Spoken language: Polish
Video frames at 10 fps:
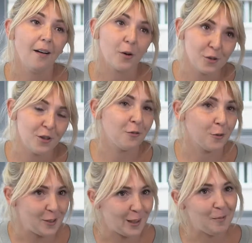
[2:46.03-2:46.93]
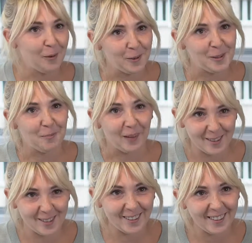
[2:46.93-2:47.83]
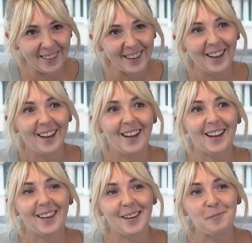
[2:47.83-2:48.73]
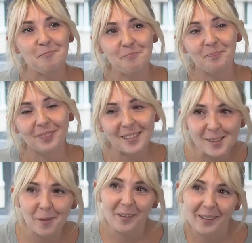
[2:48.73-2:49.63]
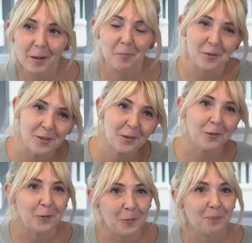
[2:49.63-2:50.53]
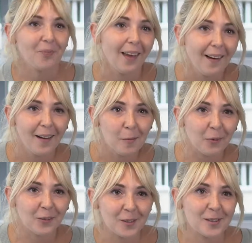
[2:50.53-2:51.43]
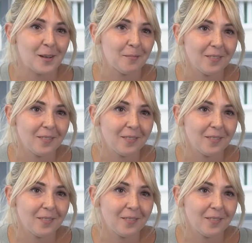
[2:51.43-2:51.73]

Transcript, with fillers: Rośnie w oczach, miło się patrzy i sobie tak po cichu pod nosem...